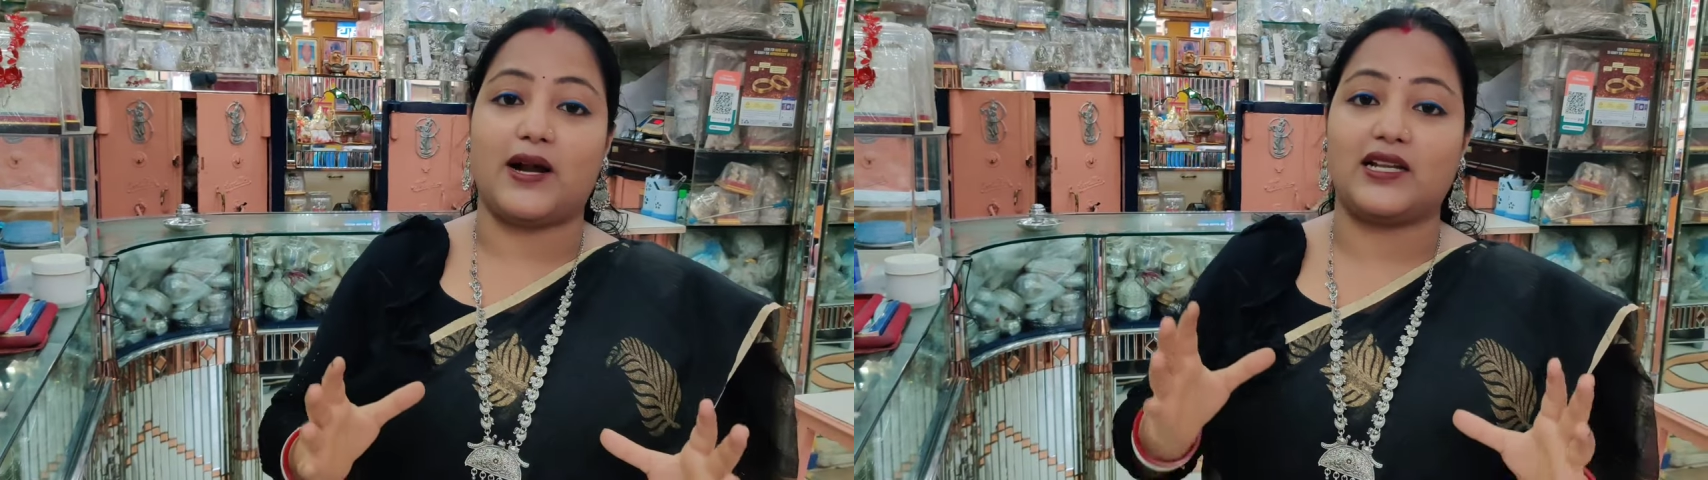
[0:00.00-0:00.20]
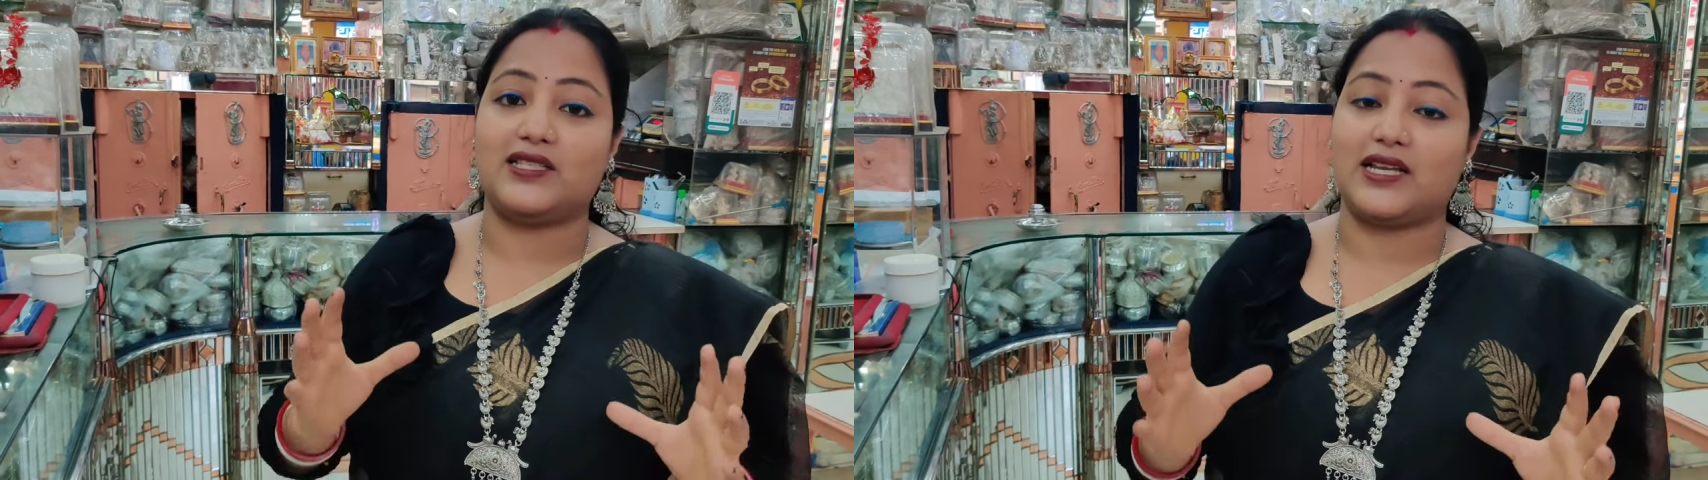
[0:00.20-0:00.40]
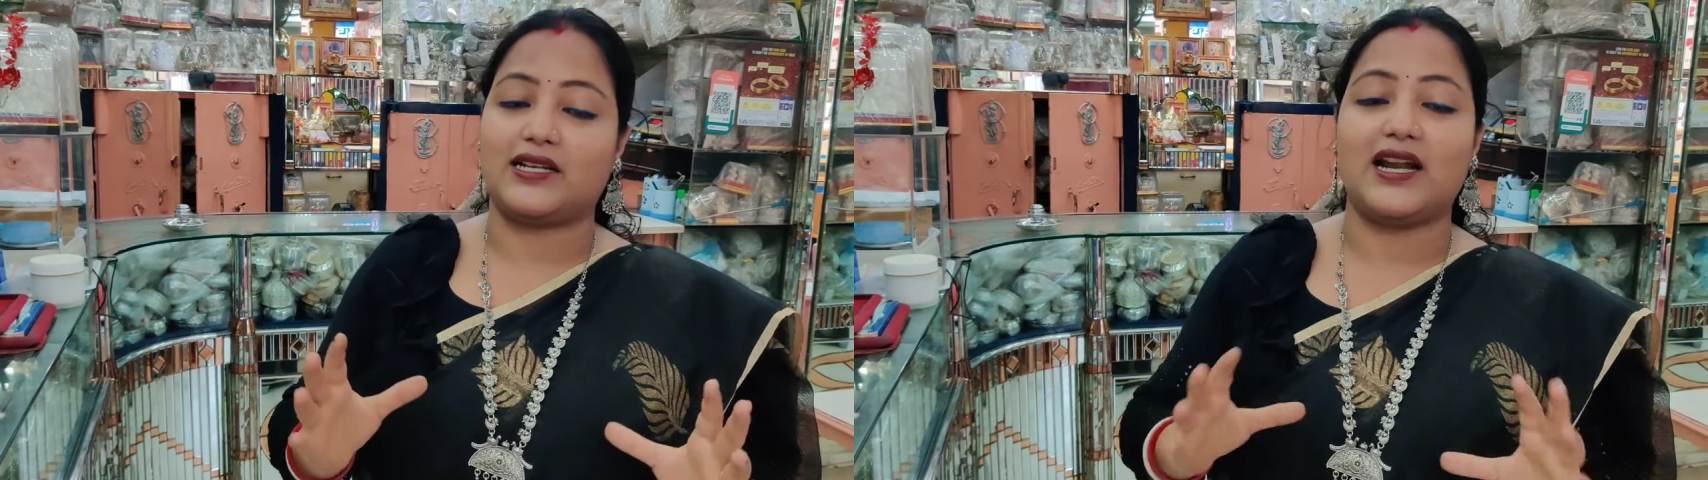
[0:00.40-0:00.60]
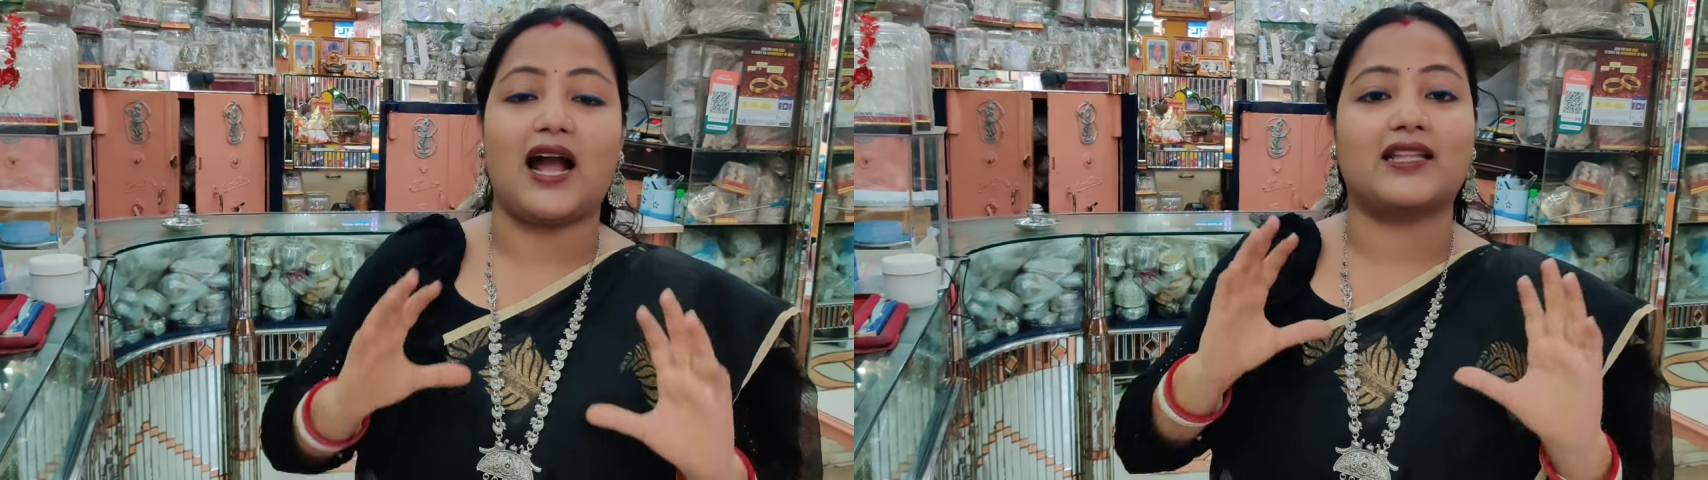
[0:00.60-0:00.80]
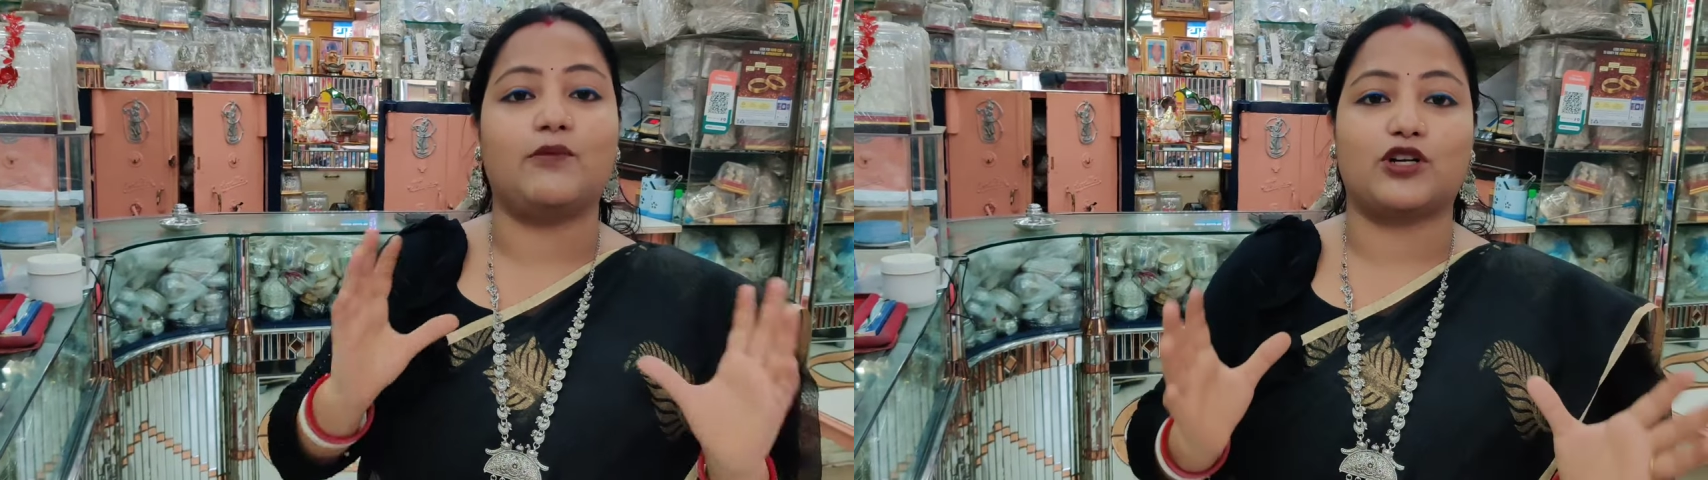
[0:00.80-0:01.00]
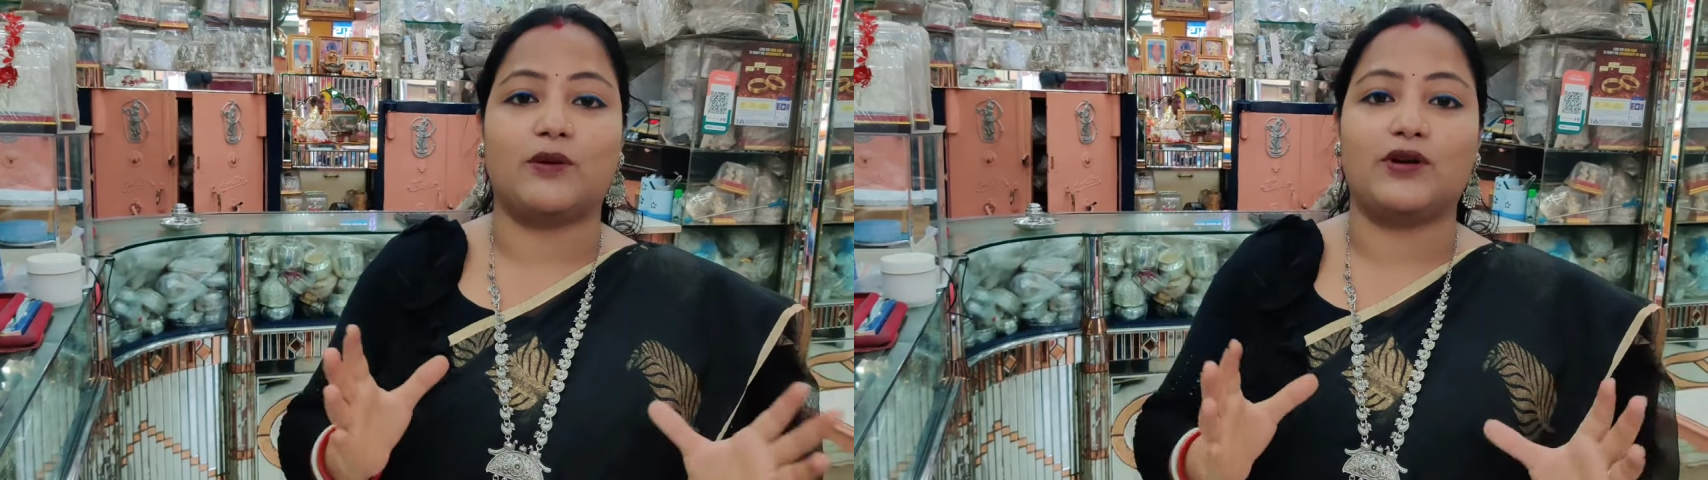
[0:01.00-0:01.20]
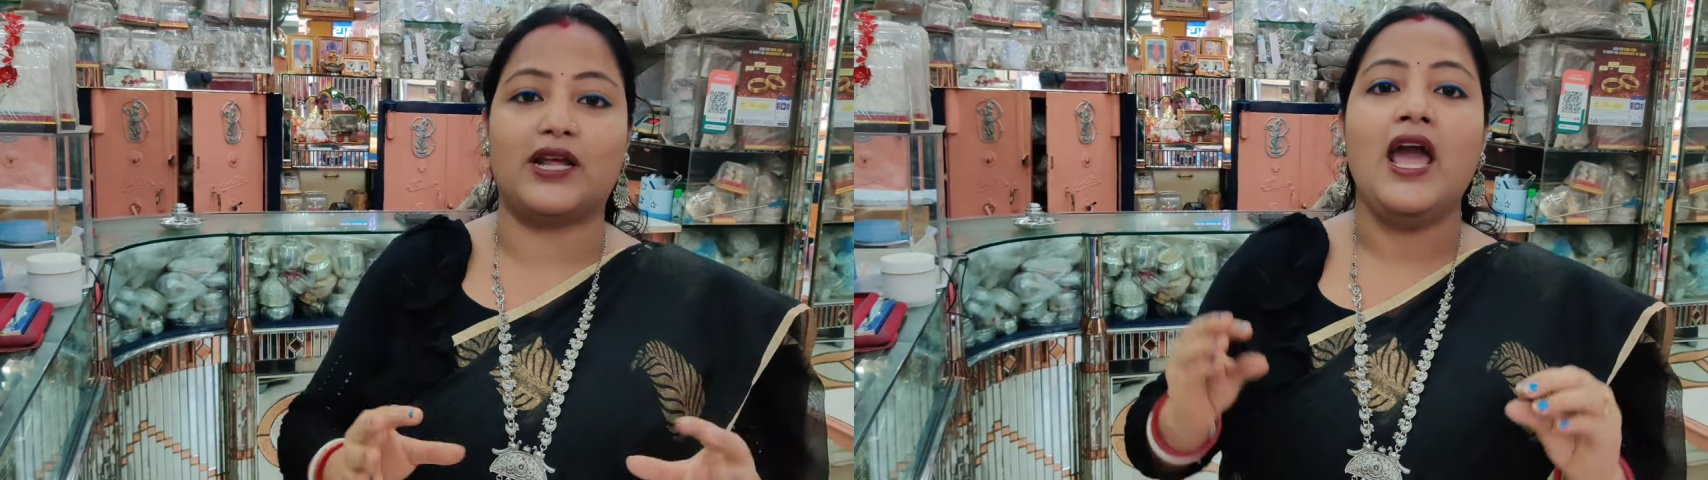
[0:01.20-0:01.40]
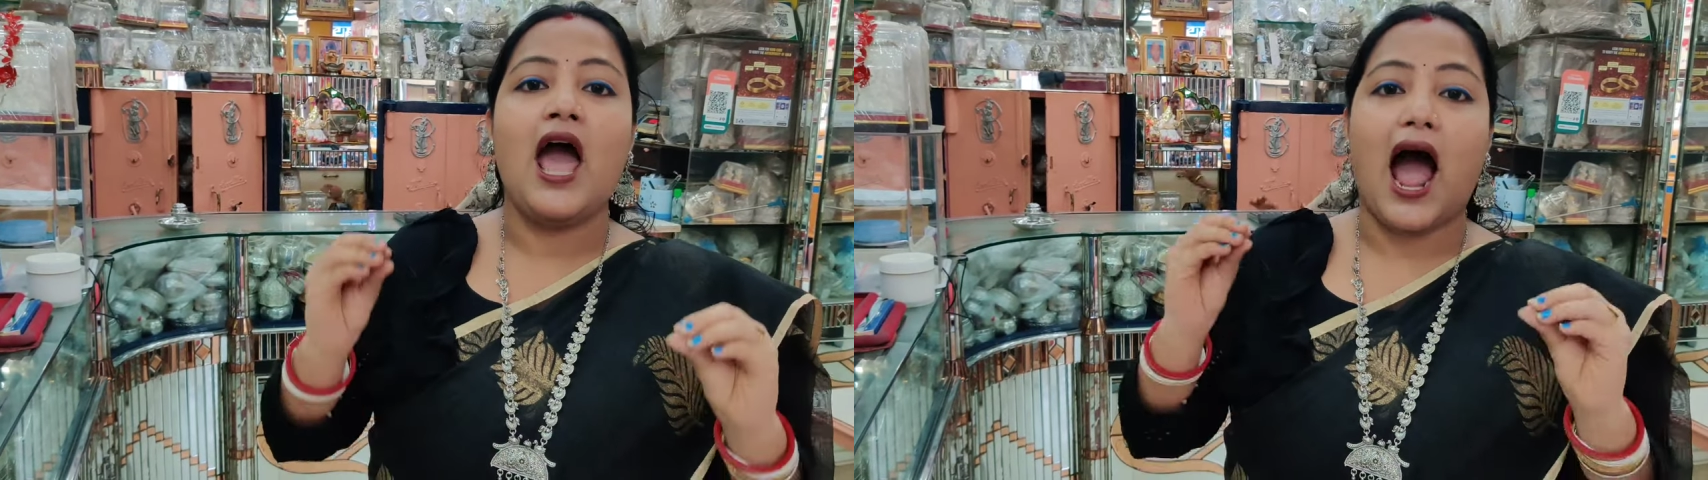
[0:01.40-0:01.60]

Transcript: বাটি সেটের একটা মোটামুটি